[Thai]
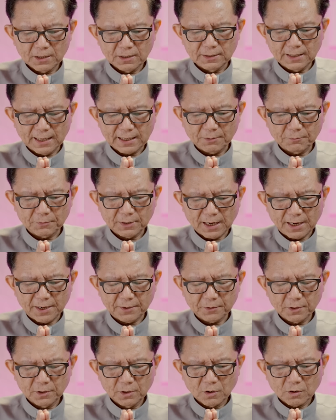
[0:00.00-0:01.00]
และข้ามหลาย
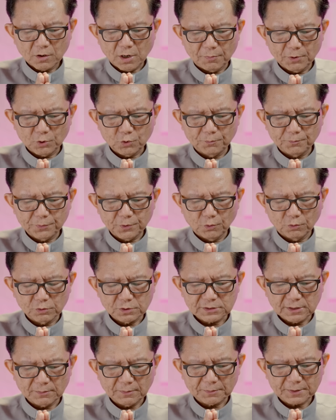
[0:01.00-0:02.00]
ขอบพระคุณพระองค์
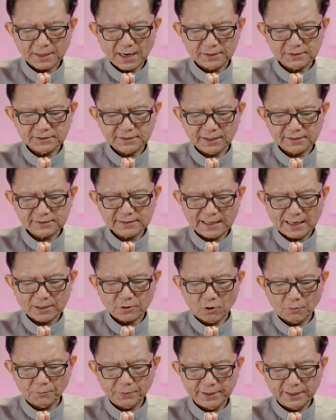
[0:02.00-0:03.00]
สำหรับการเสียสละ
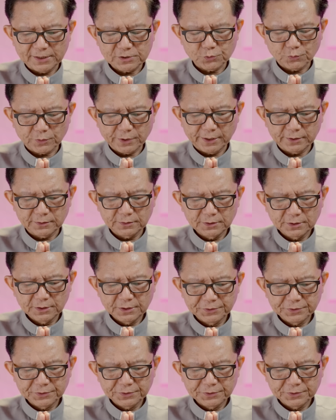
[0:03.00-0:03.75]
ของพระเยซูคริสต์